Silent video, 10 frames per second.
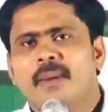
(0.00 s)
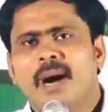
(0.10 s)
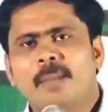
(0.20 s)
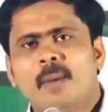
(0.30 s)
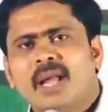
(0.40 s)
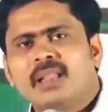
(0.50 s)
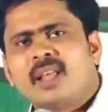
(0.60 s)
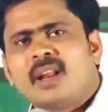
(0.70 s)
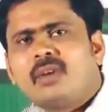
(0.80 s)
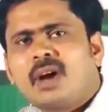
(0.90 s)
పాపం
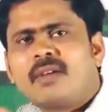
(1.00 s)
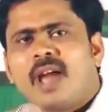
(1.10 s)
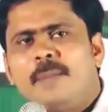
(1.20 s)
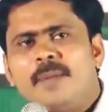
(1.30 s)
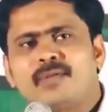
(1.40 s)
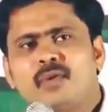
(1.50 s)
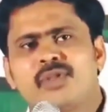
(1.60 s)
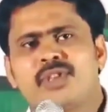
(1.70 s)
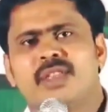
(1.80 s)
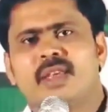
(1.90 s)
అందరి ద్వారా వ్యాపిస్తూ
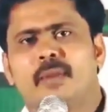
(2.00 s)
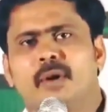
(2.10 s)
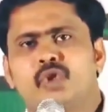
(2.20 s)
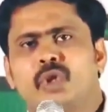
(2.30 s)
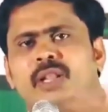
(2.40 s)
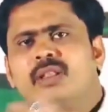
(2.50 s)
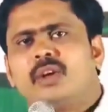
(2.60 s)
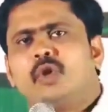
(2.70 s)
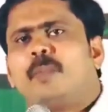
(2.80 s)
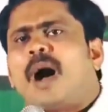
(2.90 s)
వచ్చింది
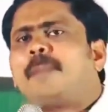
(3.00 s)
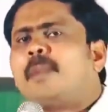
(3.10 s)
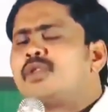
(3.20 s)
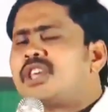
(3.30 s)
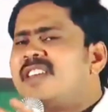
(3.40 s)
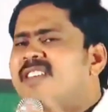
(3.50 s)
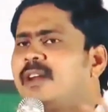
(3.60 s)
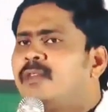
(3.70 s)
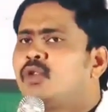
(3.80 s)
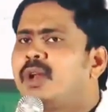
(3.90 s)
మనుషులందరూ పాపము
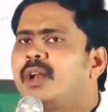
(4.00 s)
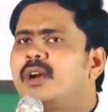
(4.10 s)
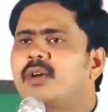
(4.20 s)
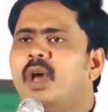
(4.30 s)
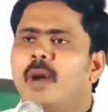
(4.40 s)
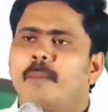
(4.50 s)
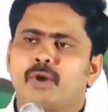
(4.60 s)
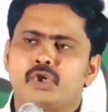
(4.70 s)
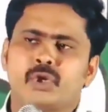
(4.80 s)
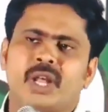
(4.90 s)
చేసినందున అన్నాడు
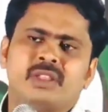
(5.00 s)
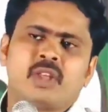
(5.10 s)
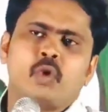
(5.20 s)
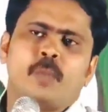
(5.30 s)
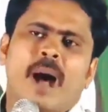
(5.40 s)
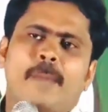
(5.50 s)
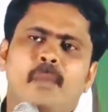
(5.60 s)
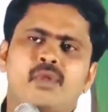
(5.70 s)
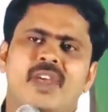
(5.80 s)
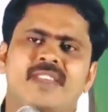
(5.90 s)
మనుషులందరూ
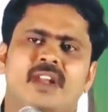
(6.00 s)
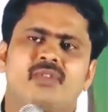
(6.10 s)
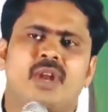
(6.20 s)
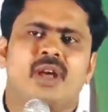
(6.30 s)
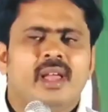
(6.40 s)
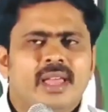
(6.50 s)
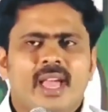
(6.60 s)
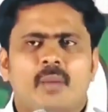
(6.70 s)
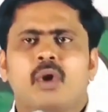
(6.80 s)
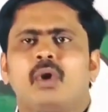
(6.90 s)
పాపము చేసినందున
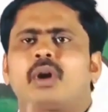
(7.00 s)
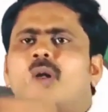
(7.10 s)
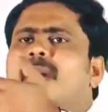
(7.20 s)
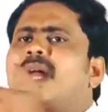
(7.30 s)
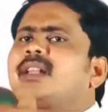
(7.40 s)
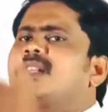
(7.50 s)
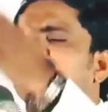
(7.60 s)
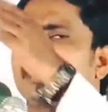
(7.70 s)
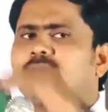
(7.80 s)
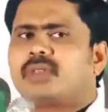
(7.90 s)
ఎవడో ఒకడు
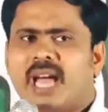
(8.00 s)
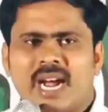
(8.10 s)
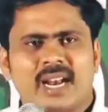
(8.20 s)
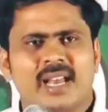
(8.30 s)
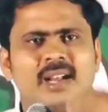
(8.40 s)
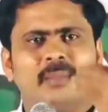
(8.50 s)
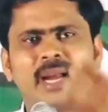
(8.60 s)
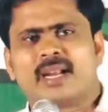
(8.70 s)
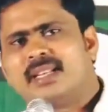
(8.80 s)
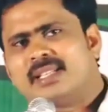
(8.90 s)
మార్గదర్శకత్వం తాగడానికి
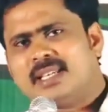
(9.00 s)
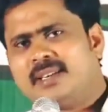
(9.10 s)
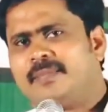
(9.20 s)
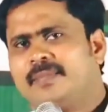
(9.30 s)
మార్గదర్శి